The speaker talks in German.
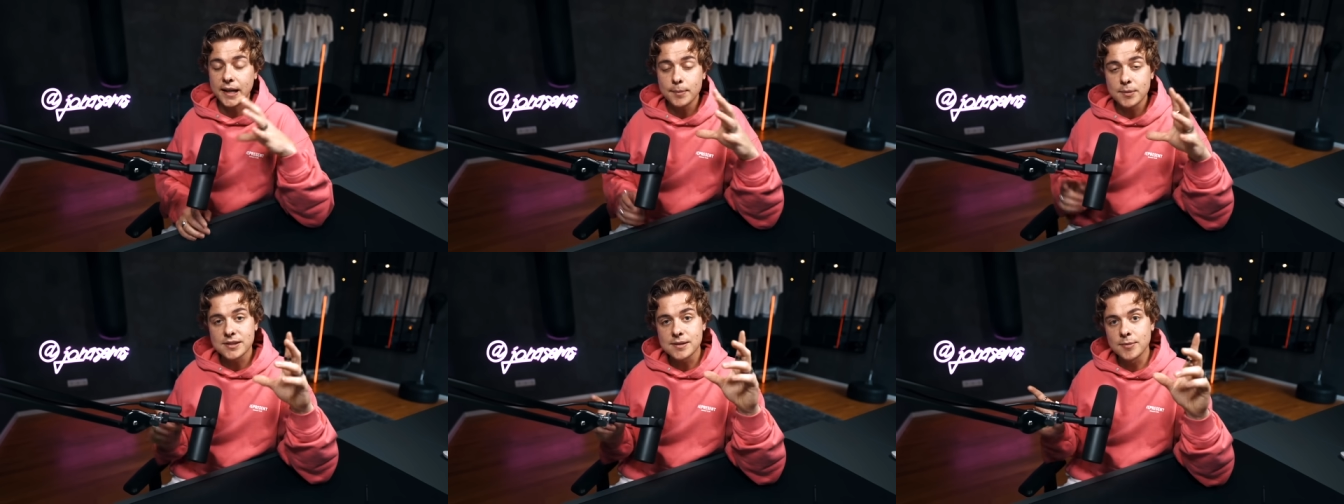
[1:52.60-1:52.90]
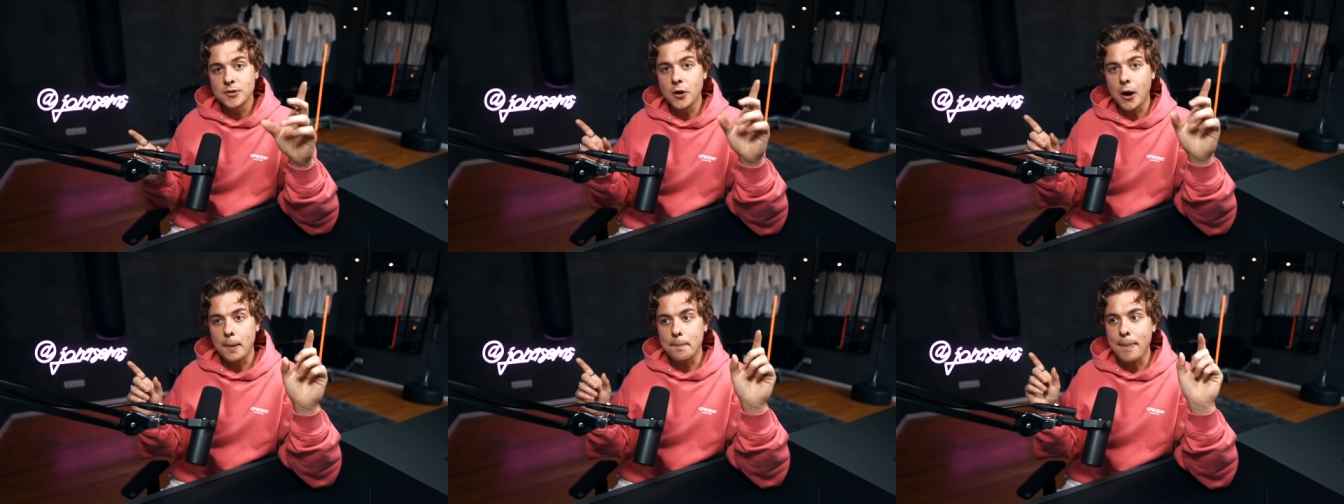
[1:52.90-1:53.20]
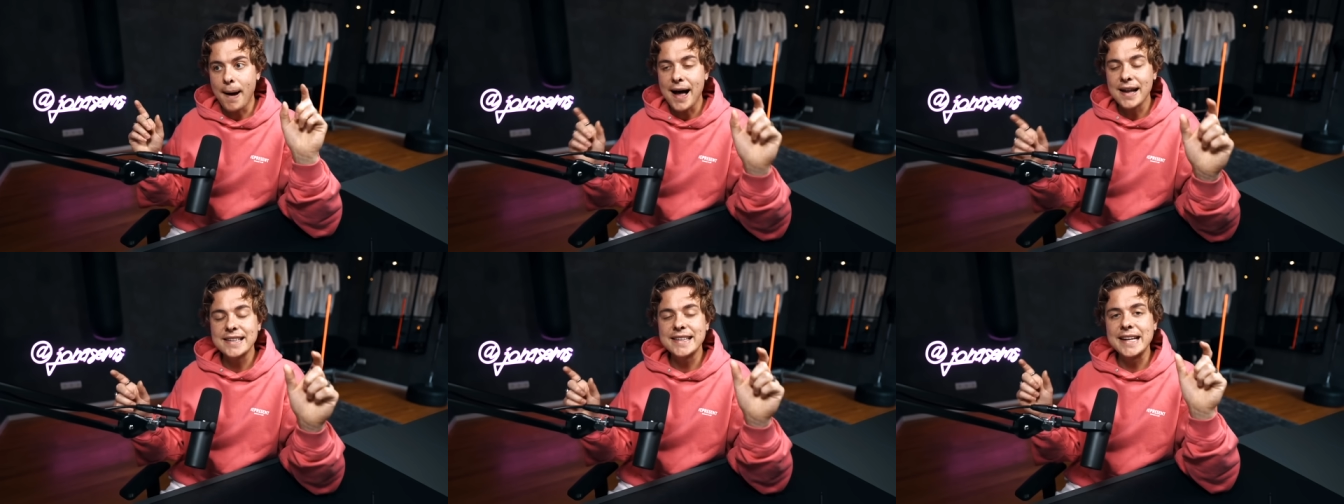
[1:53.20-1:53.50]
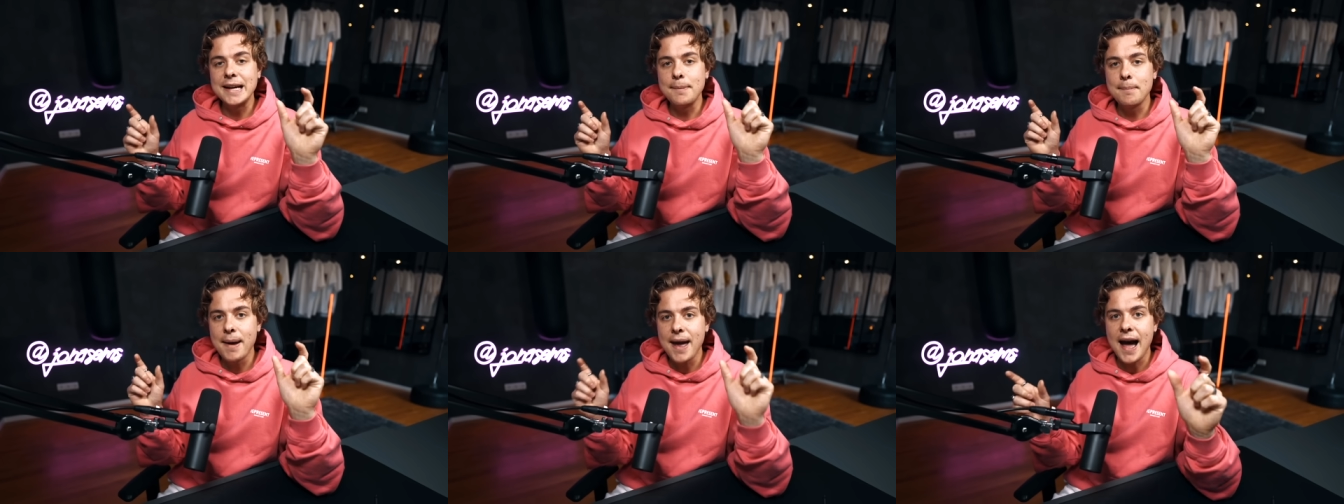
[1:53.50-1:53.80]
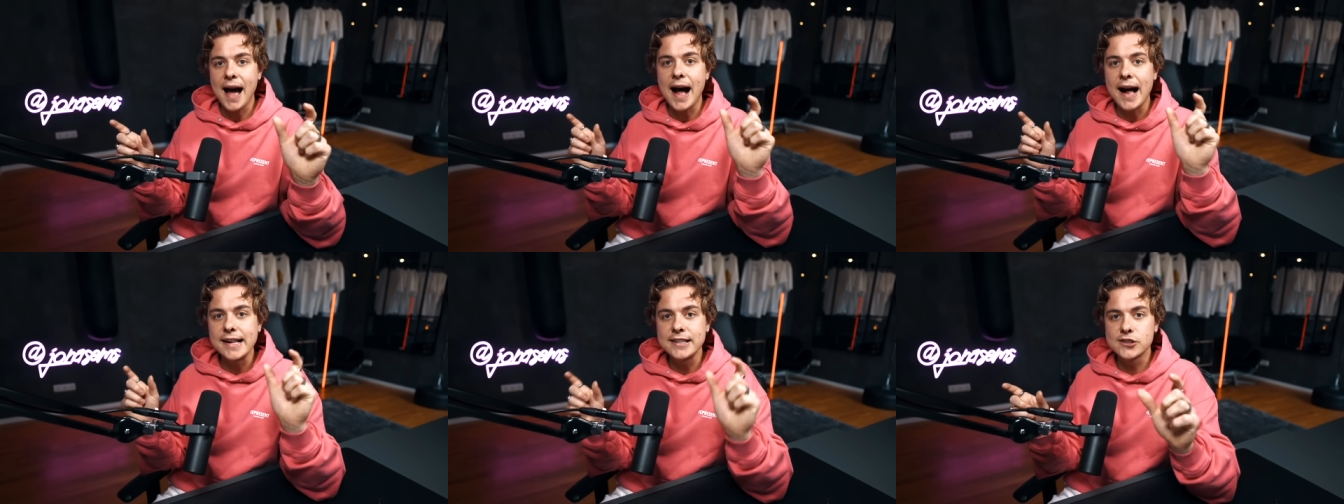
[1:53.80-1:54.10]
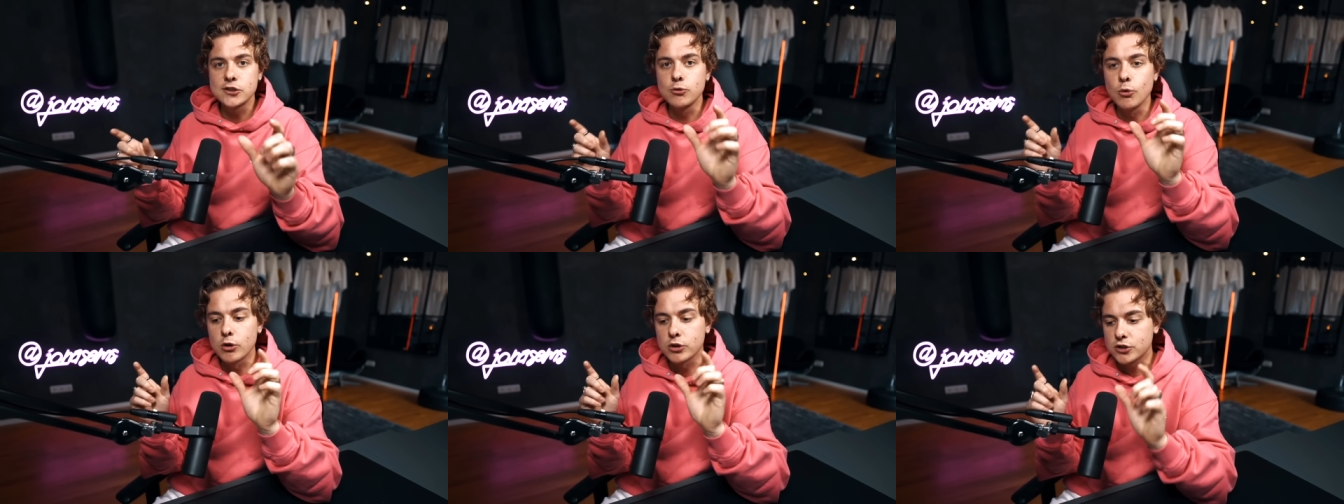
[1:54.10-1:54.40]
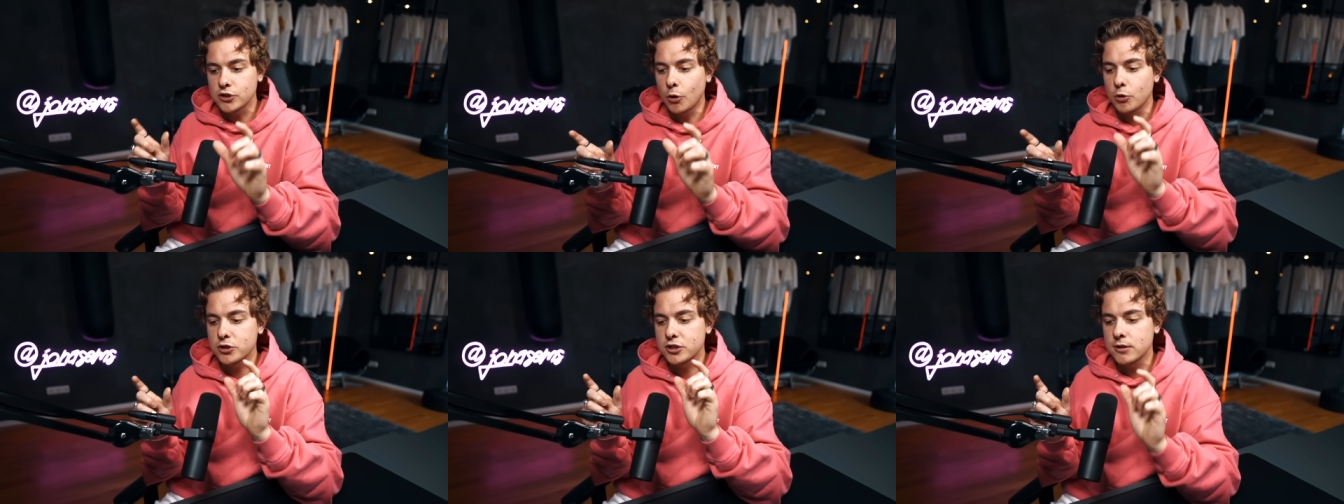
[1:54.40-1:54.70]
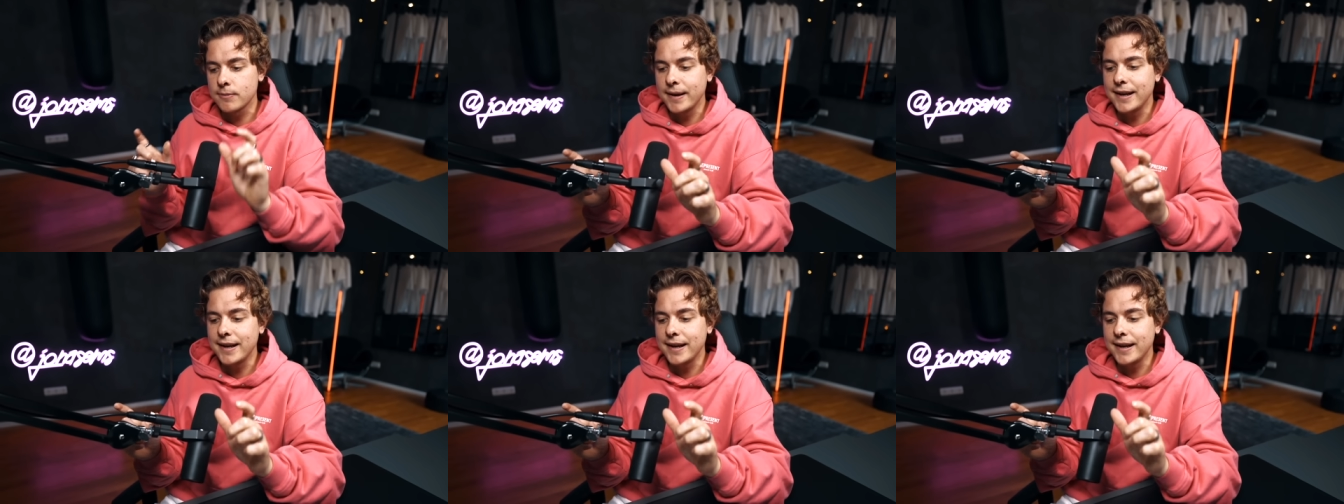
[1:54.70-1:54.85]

Da gibt es nämlich noch ein paar Dinge mehr als nur Social